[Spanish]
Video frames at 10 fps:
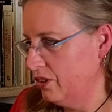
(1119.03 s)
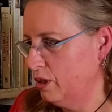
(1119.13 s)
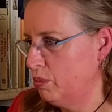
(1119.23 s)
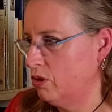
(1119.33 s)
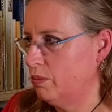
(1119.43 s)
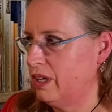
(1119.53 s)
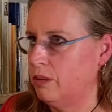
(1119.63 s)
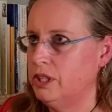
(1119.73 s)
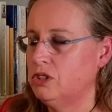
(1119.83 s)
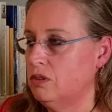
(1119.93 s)
Oye, pero
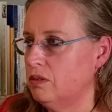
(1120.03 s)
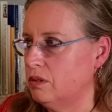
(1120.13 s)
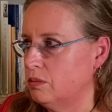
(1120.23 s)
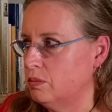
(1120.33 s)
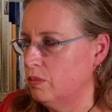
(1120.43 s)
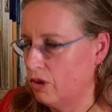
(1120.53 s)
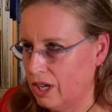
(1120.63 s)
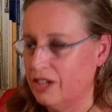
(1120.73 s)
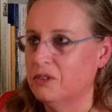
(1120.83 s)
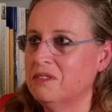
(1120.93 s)
para mí solo digo, pues
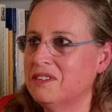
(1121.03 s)
claro.